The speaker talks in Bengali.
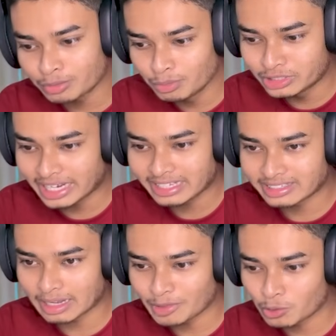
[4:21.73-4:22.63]
তো বুঝে গেছে
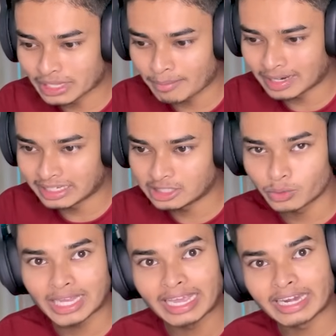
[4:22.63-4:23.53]
যে আমি কোথায় পালিয়েছি
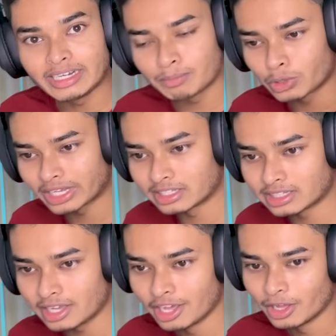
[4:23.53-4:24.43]
ওই আইল্যান্ডে পড়ে
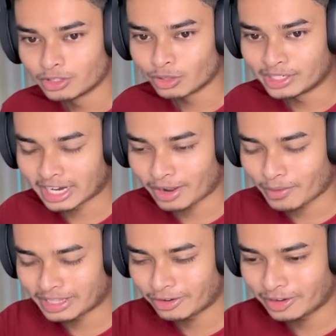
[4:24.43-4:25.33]
গেছি তো ইশারা
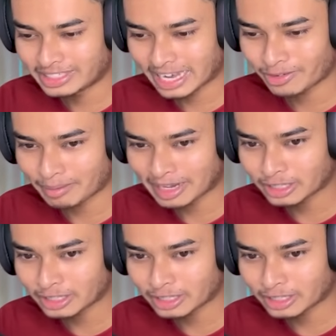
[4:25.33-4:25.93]
করে দেওয়া হয়েছে এখন আমাকে